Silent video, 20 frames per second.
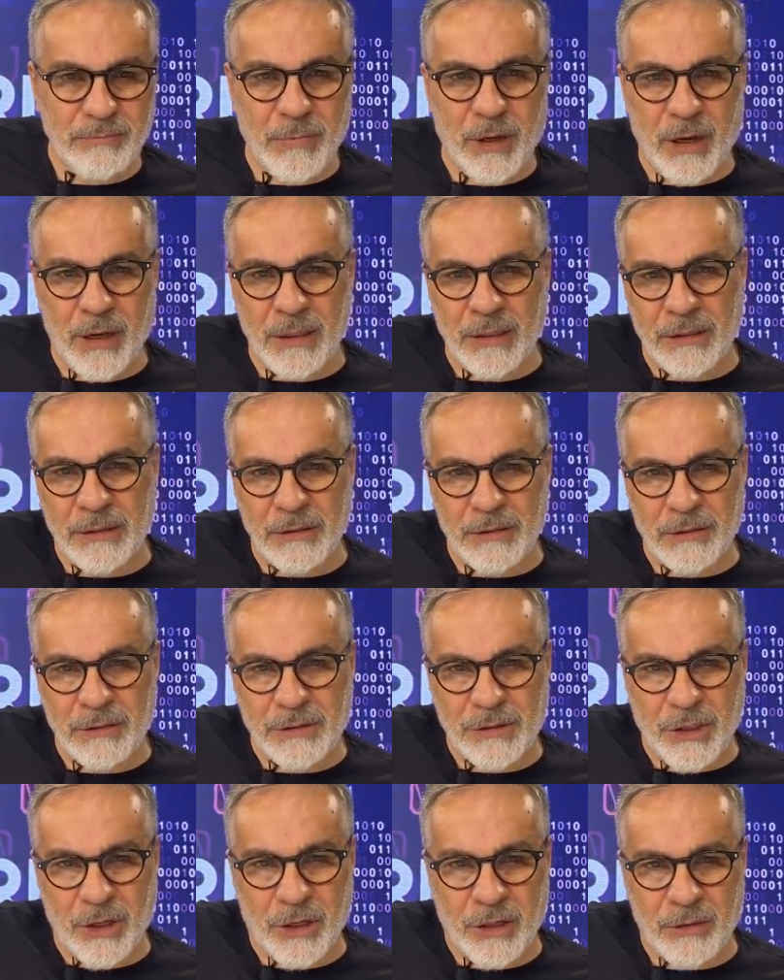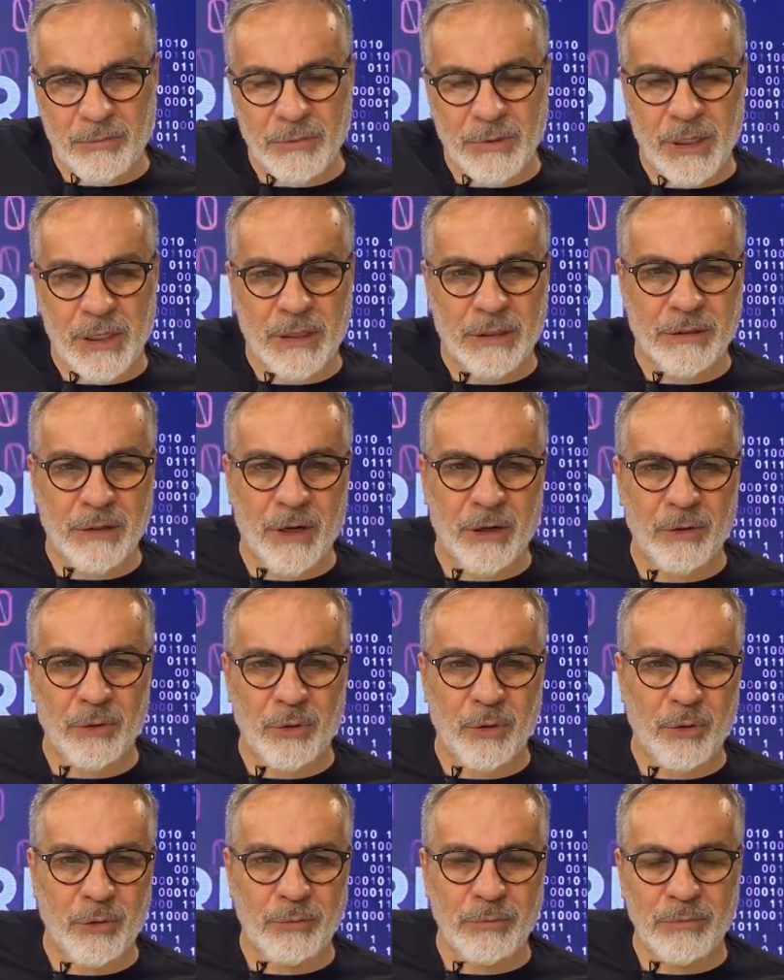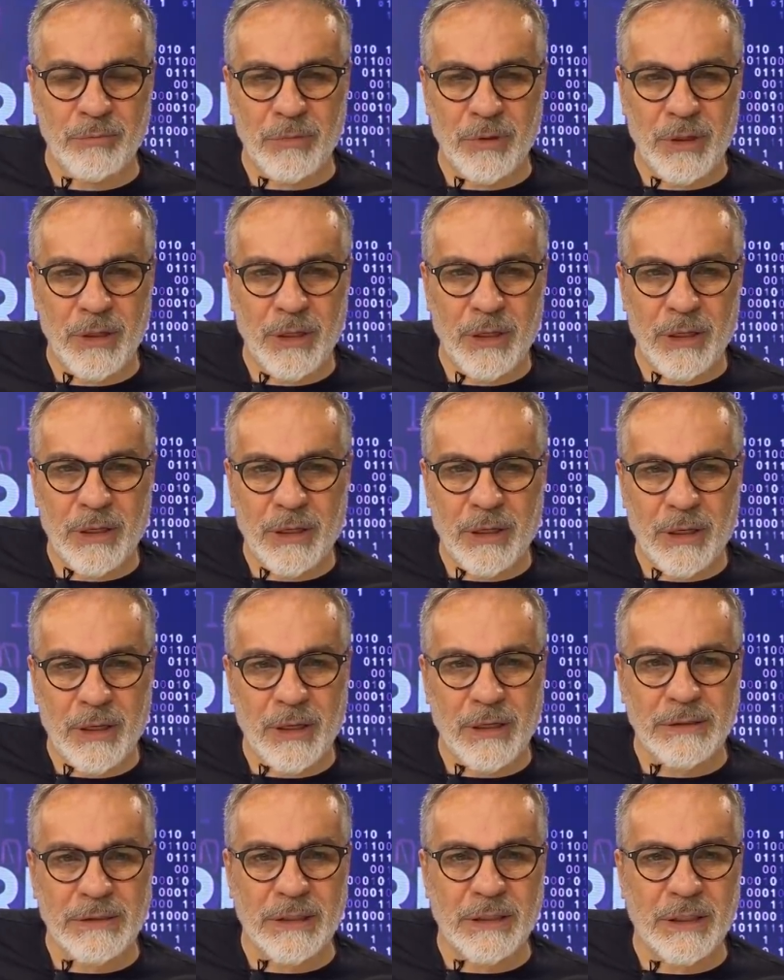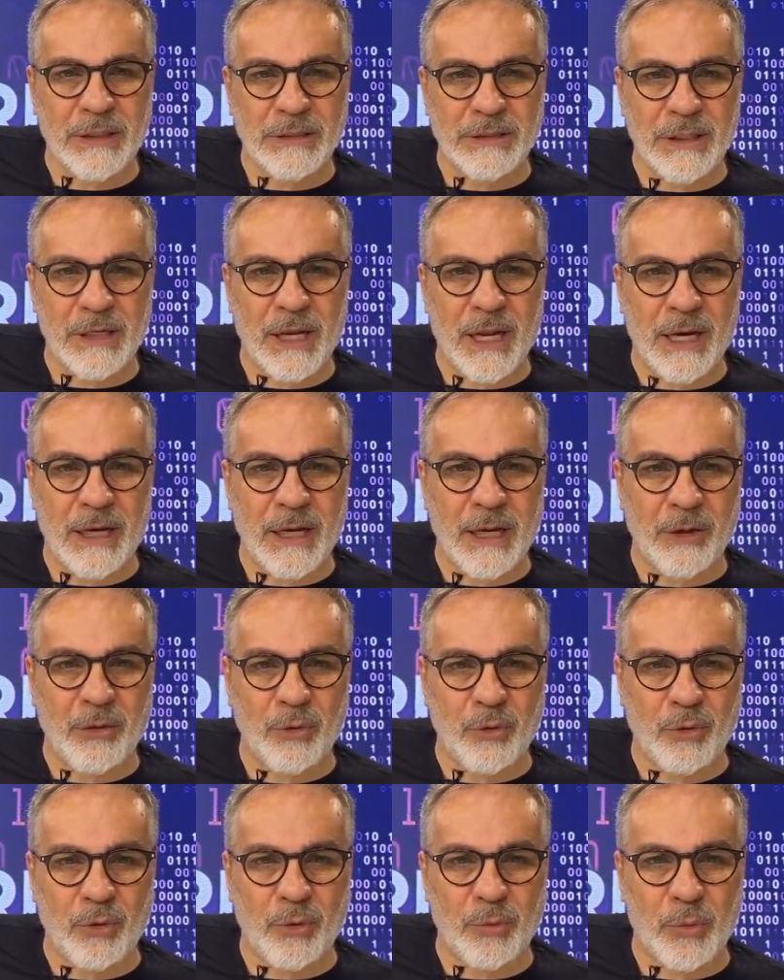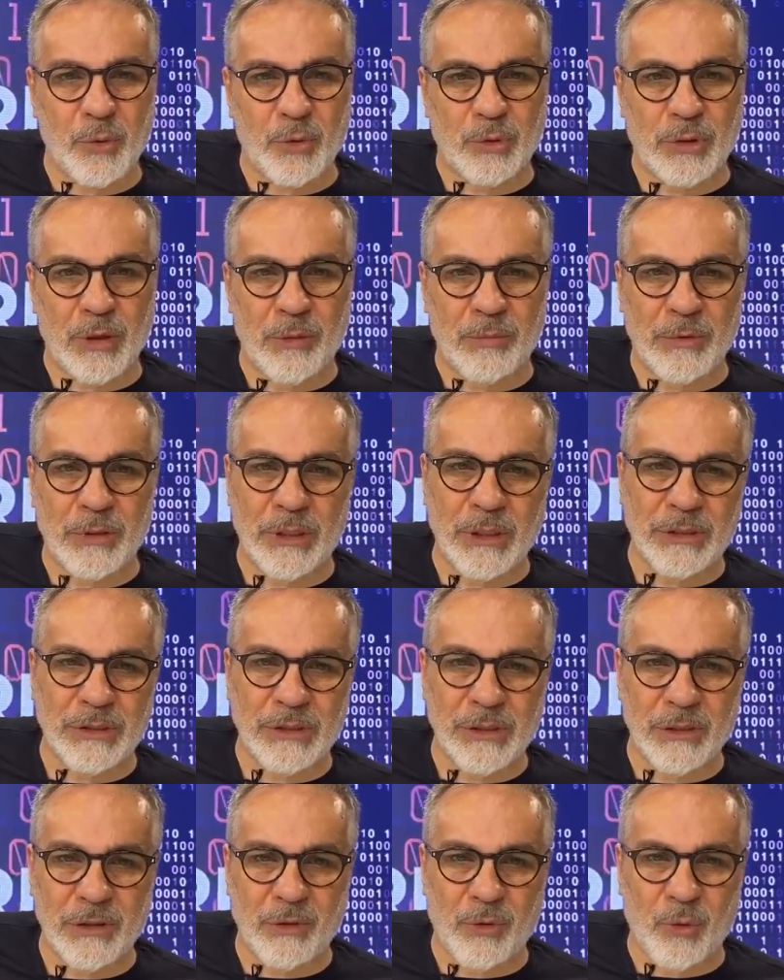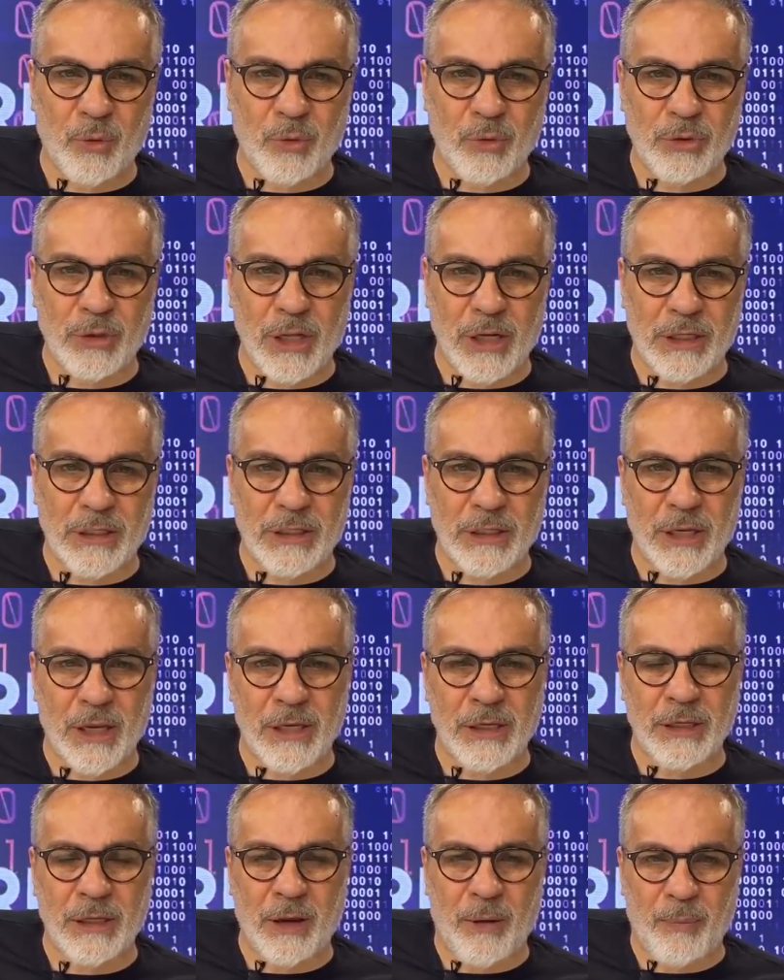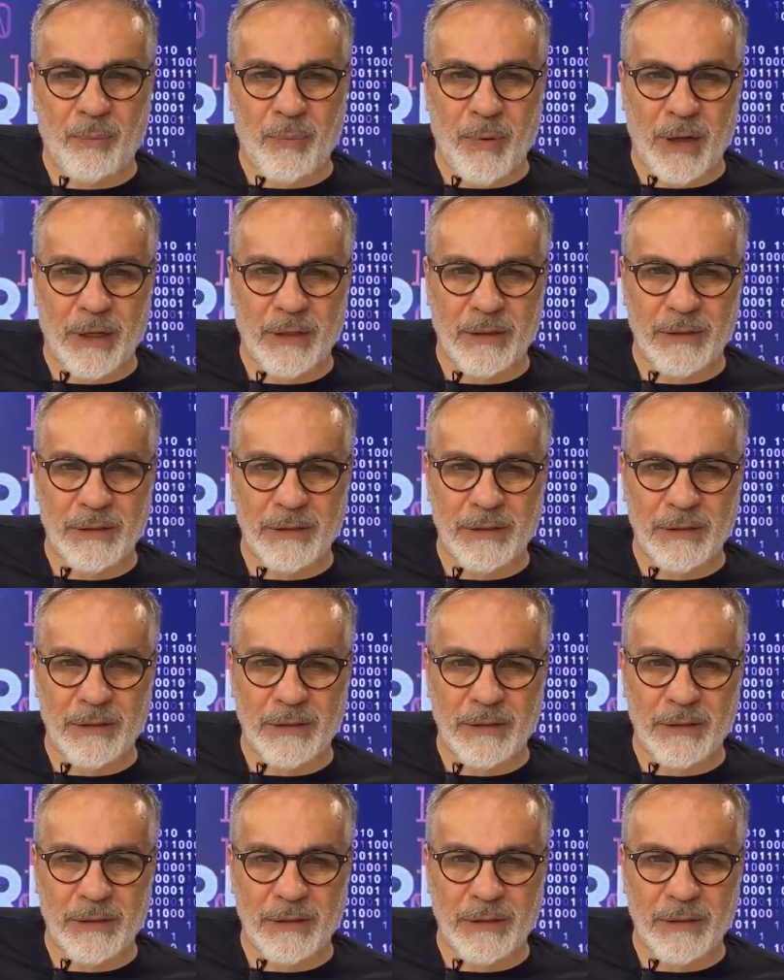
aynı çağrımı tekrarlıyorum gazetecilerle YouTube ortamında ortak yayın yapmak.